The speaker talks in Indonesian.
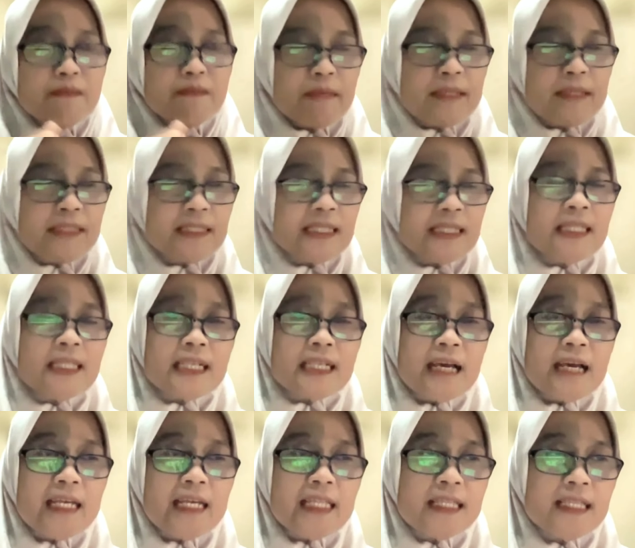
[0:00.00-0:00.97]
Biasanya
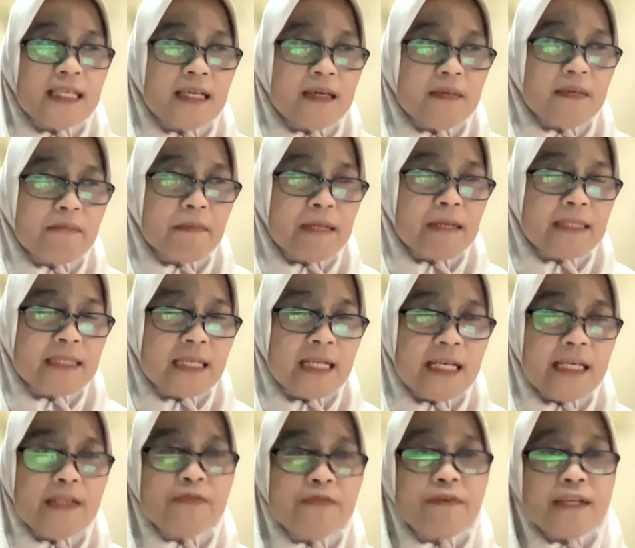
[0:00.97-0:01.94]
terkait masalah
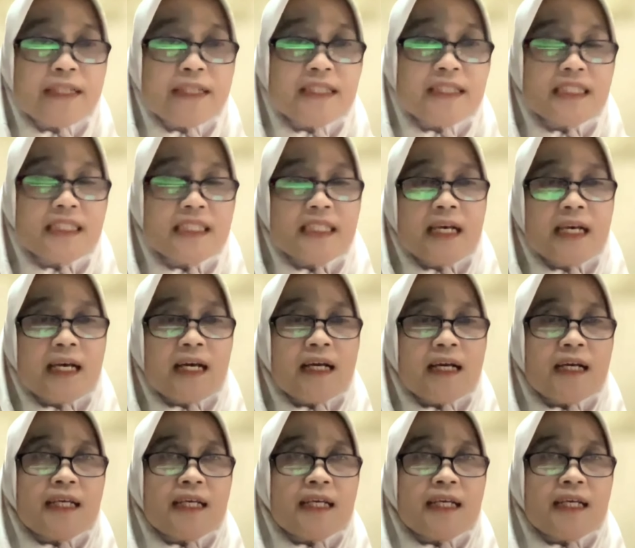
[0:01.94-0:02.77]
infeksi yang